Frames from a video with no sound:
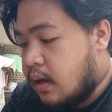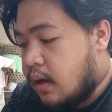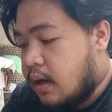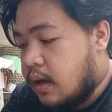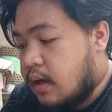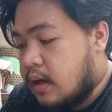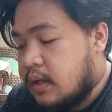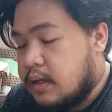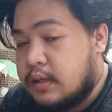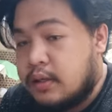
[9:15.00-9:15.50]

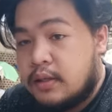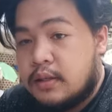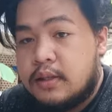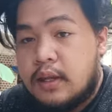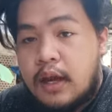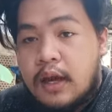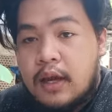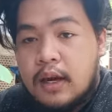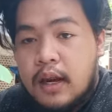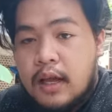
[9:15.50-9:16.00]
Uh,
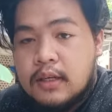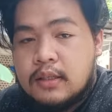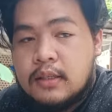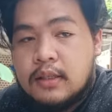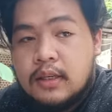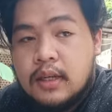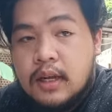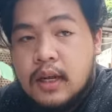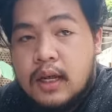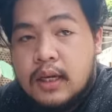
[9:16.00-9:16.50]
iisang
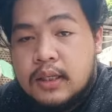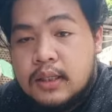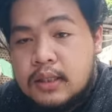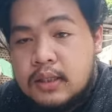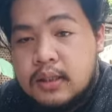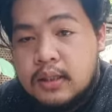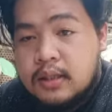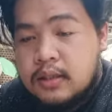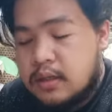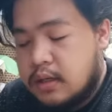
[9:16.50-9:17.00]
klase na lang,
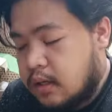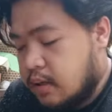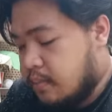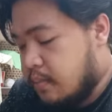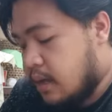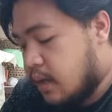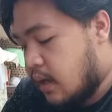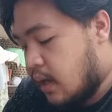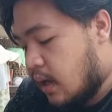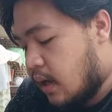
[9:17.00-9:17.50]
hindi na sila
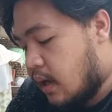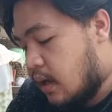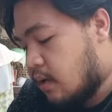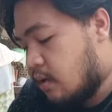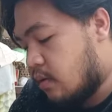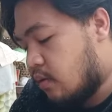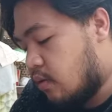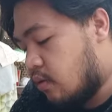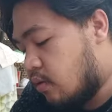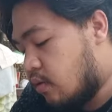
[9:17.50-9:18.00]

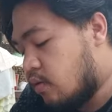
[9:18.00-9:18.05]
magkahalo.